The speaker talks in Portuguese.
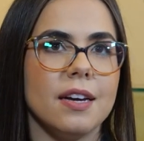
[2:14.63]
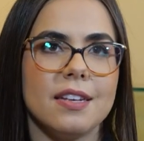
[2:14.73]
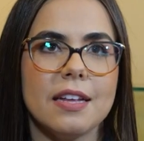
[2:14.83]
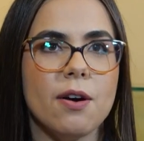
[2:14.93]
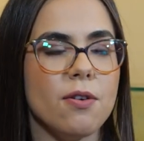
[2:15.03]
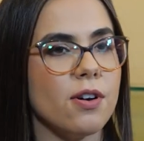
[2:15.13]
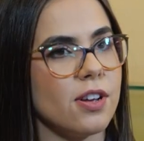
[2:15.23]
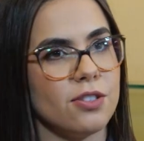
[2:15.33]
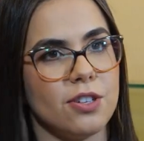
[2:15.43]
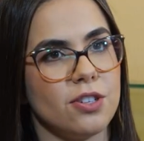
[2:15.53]
E na
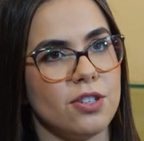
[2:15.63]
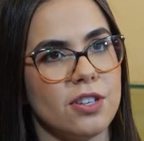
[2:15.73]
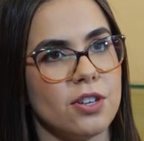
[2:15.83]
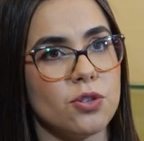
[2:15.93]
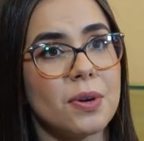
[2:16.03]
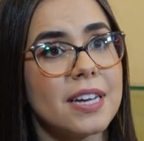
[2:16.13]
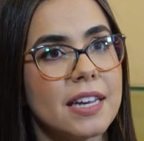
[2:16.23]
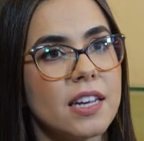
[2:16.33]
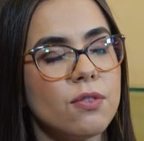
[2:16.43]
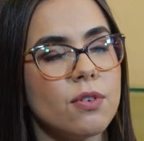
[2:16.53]
hora a gente achou
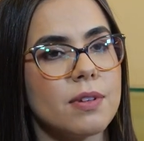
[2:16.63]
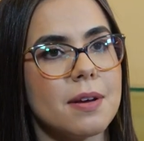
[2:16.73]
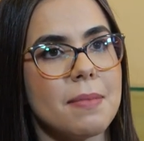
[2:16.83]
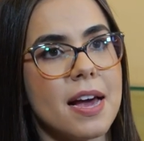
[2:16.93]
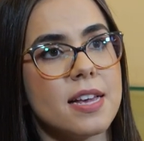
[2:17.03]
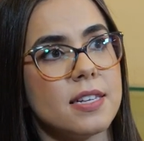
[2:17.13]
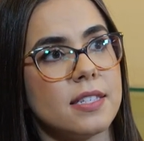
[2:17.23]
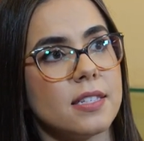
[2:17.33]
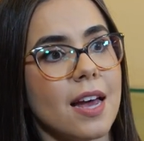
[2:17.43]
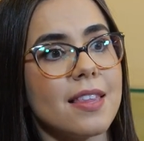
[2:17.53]
incrível, ainda
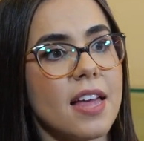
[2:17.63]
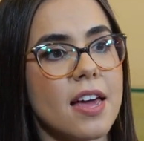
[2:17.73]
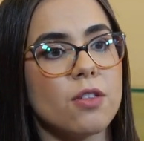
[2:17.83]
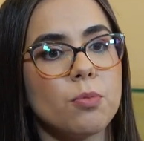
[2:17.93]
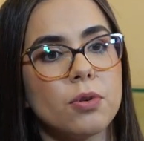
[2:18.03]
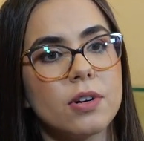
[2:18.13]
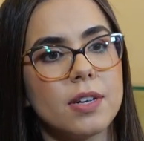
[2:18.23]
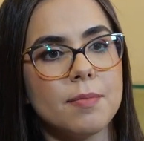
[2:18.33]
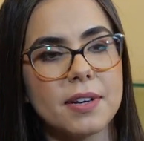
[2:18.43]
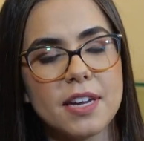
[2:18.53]
mais a ideia do
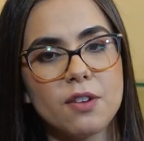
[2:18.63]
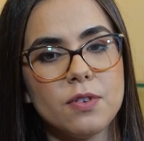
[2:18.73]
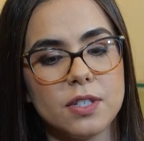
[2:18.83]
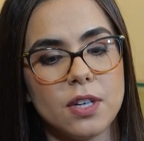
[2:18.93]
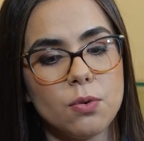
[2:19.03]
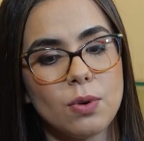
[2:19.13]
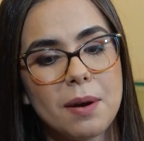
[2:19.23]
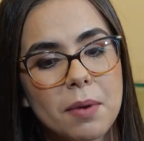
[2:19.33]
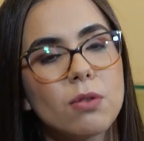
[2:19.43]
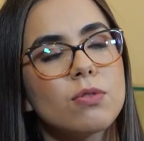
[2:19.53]
programa, que era fazer o
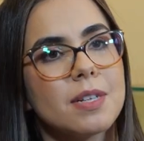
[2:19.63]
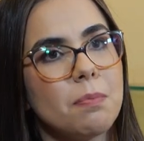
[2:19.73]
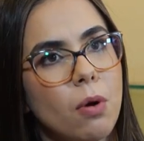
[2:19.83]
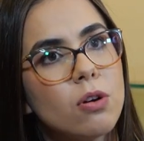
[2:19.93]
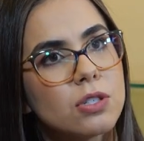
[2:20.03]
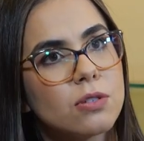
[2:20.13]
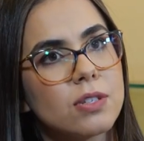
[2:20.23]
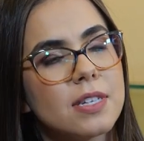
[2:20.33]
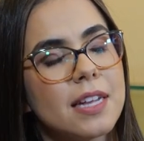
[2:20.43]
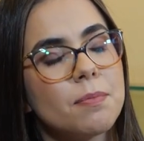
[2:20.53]
caminho dos
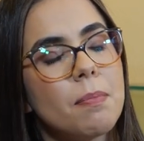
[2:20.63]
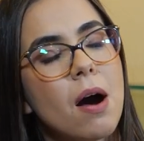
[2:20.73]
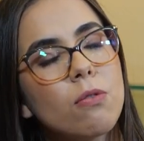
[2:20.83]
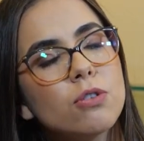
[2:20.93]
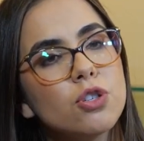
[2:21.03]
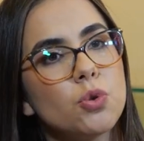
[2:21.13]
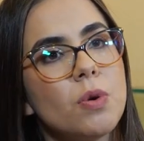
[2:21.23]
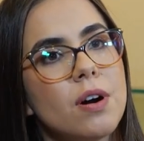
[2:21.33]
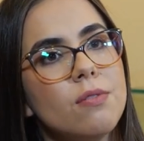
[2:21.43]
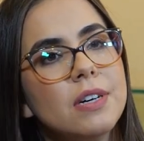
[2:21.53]
apóstolos, né, do Paulo e
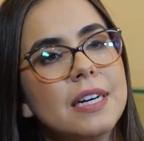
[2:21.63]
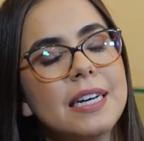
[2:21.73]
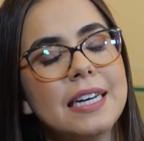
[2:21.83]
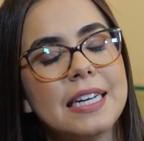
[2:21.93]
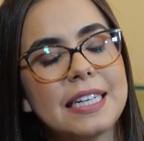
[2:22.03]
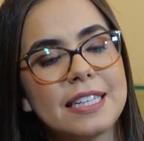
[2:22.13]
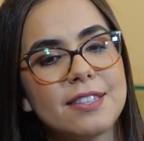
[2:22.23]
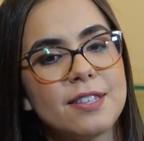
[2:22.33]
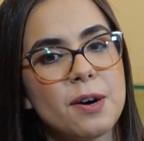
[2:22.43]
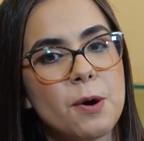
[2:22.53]
João.
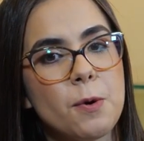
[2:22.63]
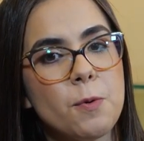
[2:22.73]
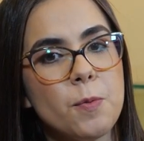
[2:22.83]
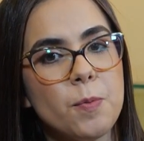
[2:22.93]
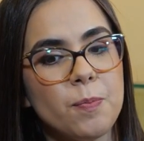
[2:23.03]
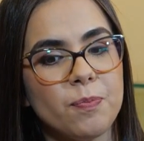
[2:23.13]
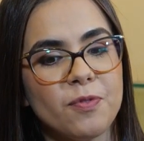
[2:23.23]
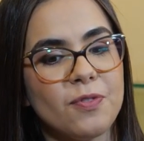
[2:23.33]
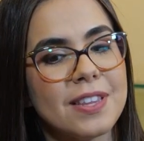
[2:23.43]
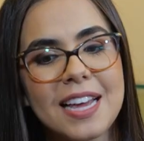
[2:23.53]

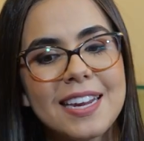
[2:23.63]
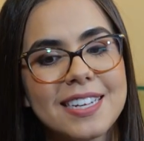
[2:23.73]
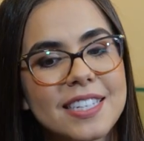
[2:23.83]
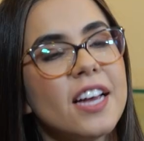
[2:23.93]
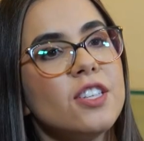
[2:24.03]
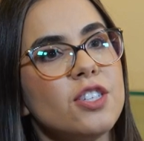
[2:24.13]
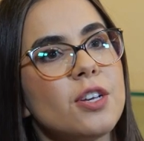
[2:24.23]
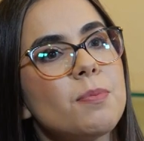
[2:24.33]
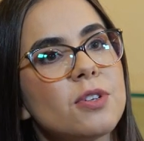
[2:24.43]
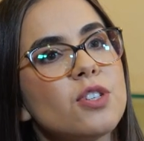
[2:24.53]
Então, daria
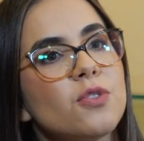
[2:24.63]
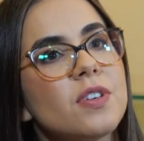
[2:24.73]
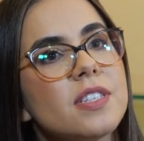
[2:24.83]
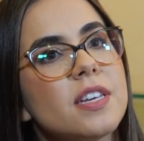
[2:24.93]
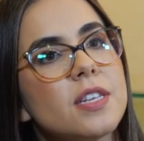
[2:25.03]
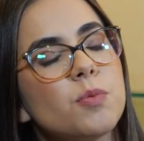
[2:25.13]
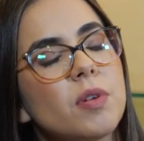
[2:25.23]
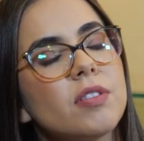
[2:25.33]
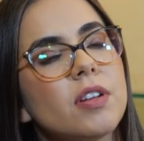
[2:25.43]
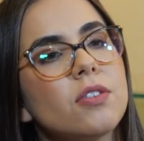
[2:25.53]
certinho para a gente fazer isso
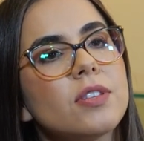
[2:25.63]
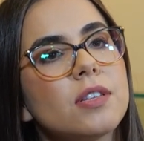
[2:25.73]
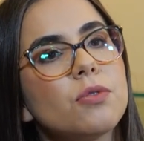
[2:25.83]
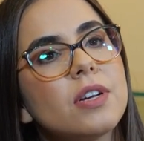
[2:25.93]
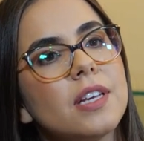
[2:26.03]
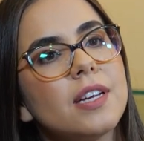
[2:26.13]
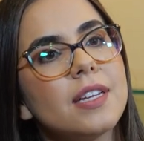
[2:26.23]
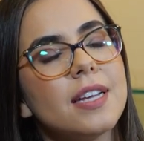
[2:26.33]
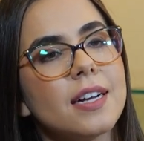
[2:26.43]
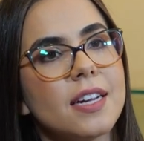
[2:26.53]
para o interior da Turquia
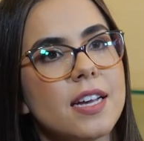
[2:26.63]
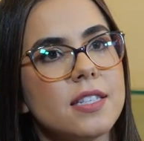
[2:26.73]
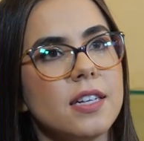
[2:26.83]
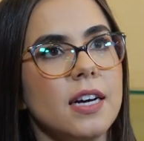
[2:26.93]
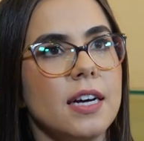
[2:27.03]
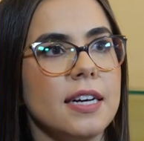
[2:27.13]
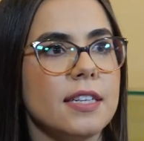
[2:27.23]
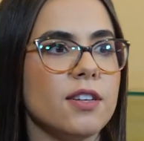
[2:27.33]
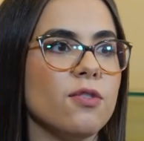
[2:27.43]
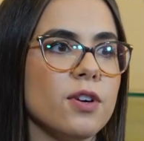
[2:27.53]
e da Grécia.
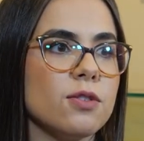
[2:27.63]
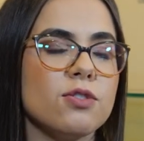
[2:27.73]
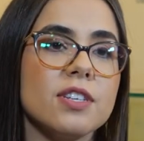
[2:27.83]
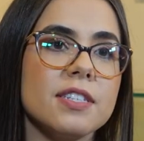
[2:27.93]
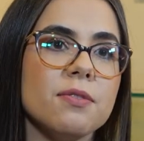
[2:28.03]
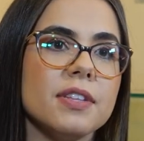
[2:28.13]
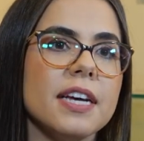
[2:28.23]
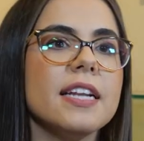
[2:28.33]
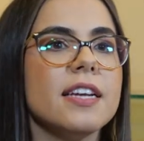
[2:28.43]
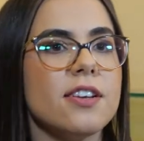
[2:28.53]
Então, foi a sugestão
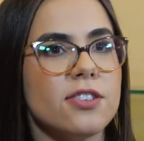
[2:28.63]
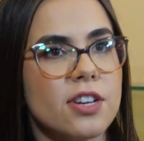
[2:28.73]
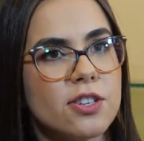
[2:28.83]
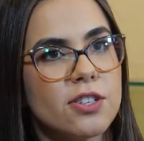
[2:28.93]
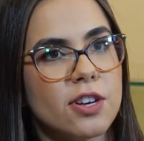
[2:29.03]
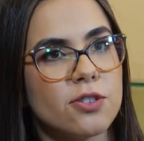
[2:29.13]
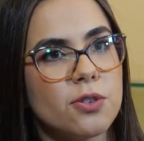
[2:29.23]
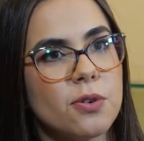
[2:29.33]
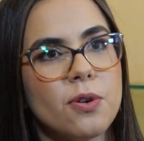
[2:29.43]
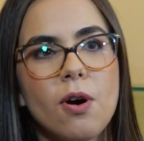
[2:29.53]
dele, a gente
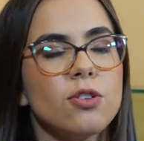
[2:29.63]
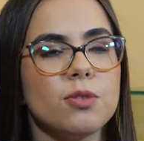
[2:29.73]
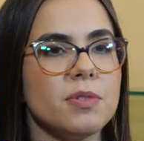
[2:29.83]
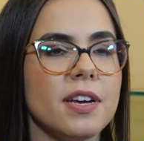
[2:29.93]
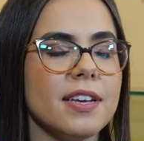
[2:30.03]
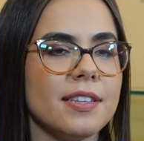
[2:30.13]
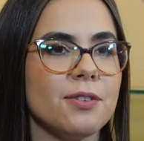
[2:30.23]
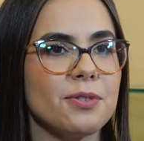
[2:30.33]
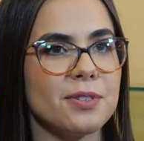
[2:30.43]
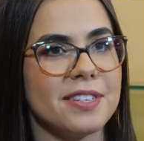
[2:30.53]
achou ótimo e aí
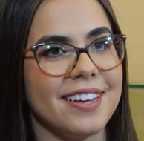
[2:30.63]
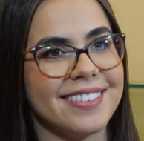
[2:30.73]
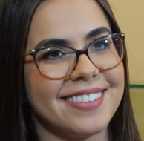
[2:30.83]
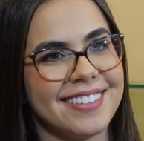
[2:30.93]
deu tudo certo.